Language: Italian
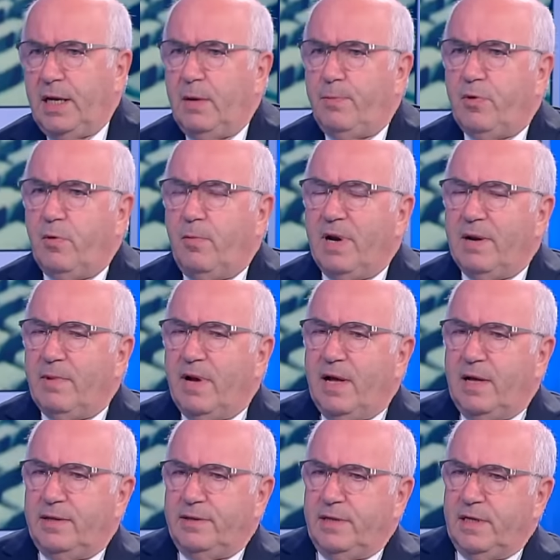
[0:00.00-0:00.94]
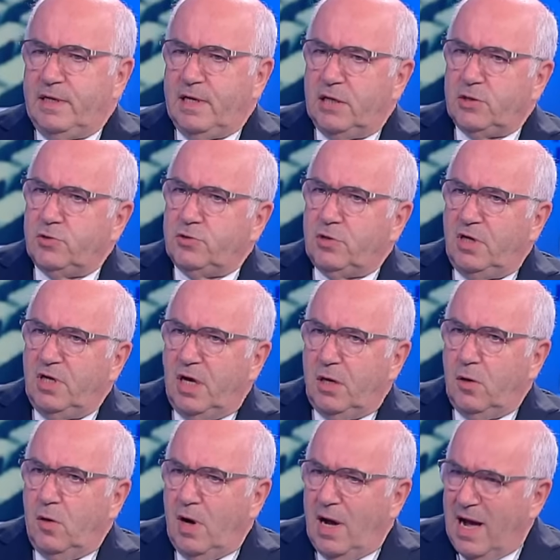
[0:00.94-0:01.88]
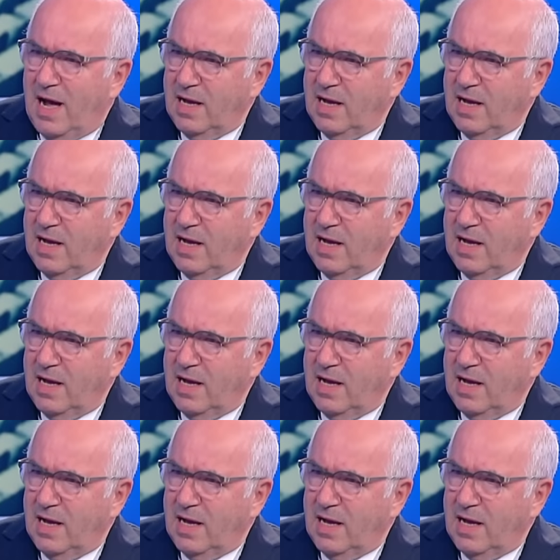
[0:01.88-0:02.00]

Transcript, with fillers: Il problema del calcio italiano,